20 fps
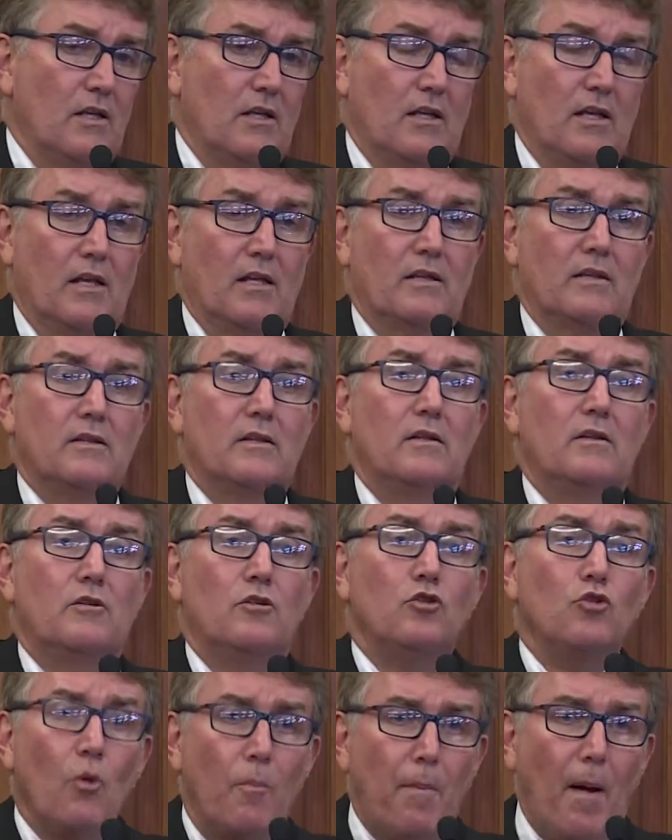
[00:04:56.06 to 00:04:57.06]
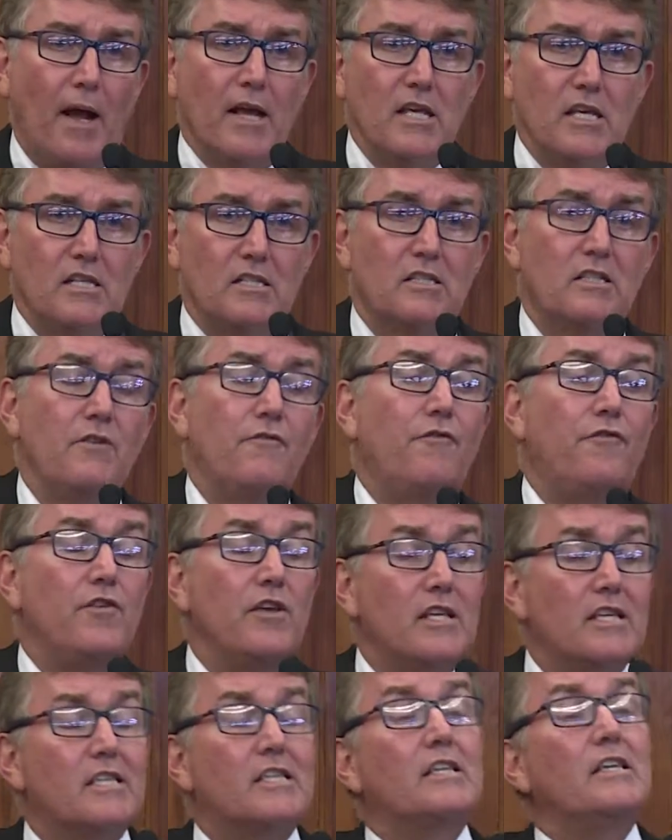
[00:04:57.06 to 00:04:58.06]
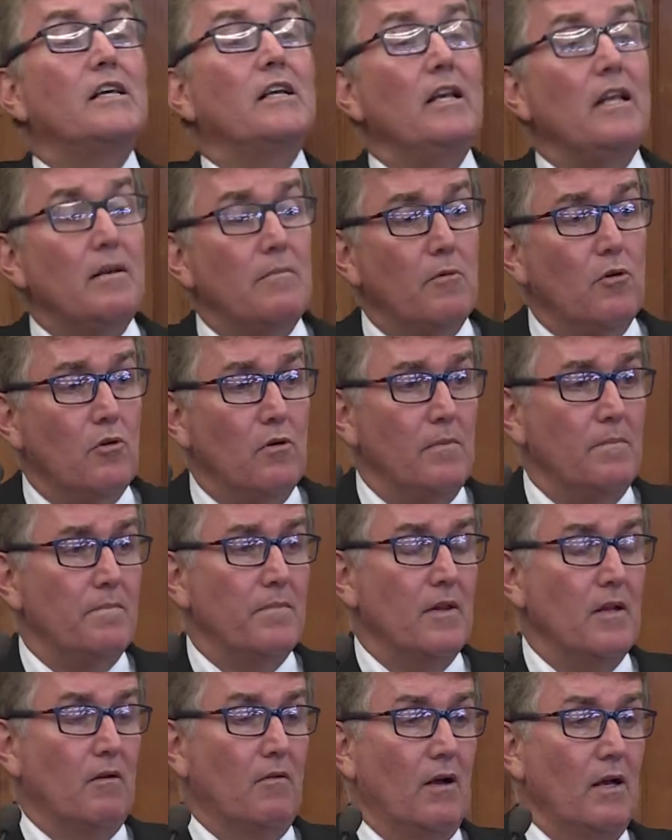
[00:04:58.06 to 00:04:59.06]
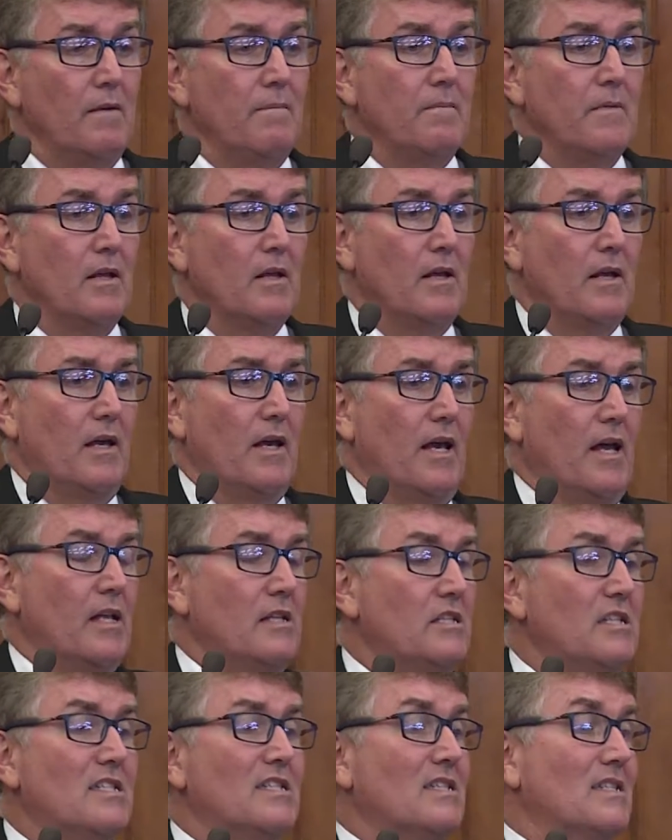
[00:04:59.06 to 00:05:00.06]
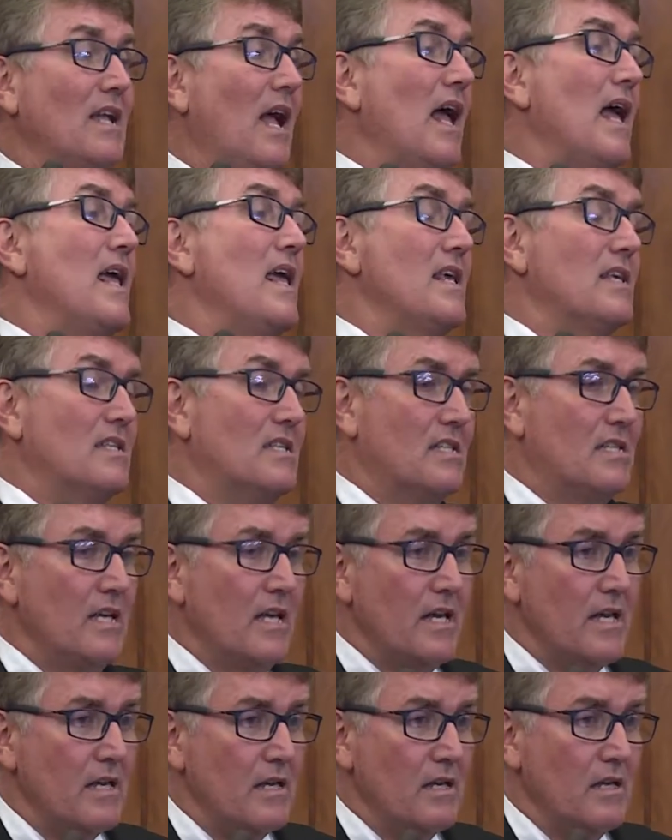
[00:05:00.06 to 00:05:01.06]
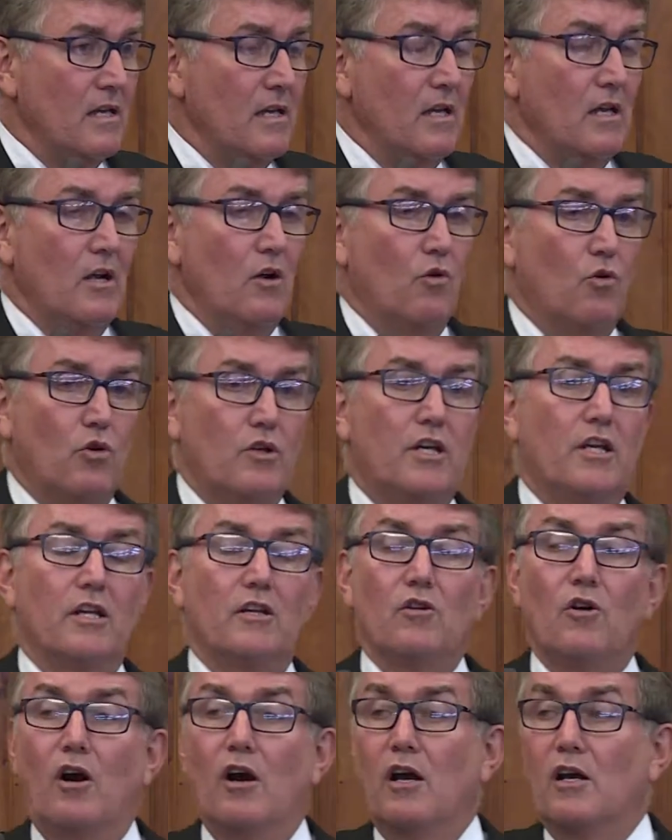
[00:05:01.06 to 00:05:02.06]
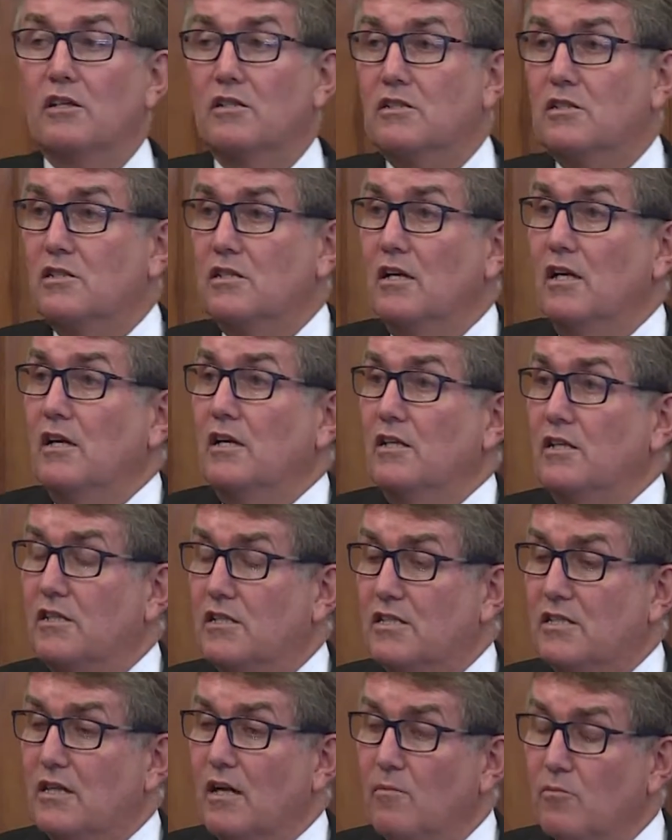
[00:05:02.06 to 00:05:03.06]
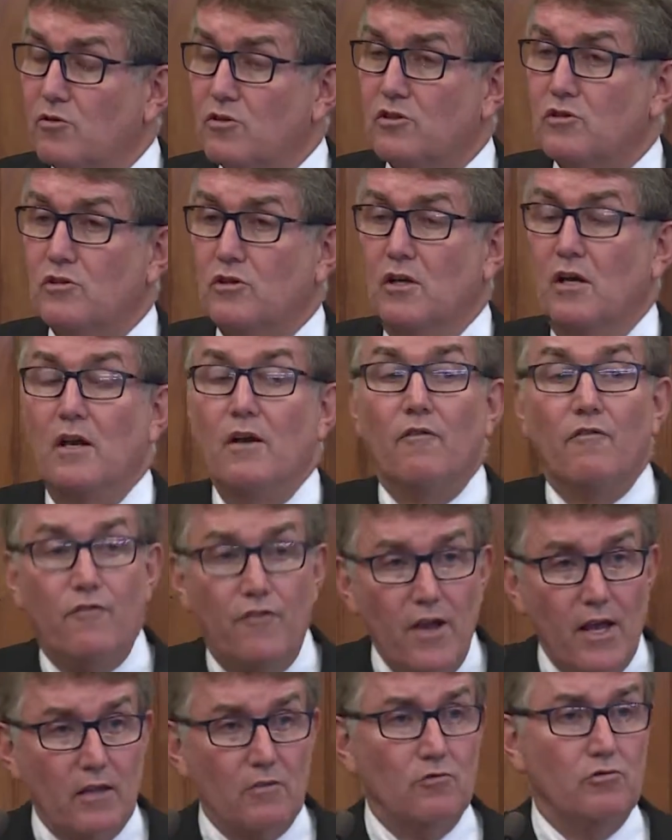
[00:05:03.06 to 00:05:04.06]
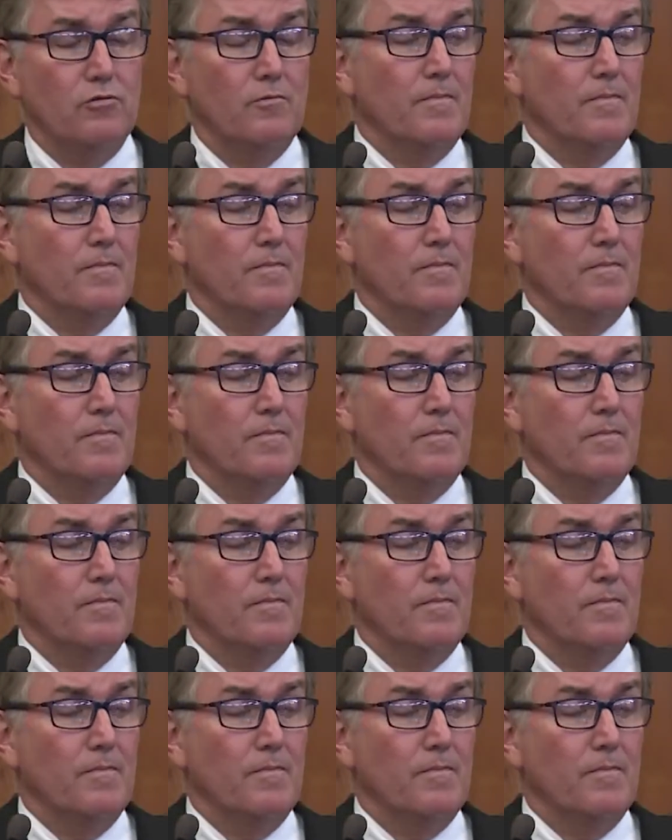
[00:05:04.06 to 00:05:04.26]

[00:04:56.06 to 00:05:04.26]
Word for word: é, no país dificílimo não é? É, de estarrecer o que nós estamos vendo.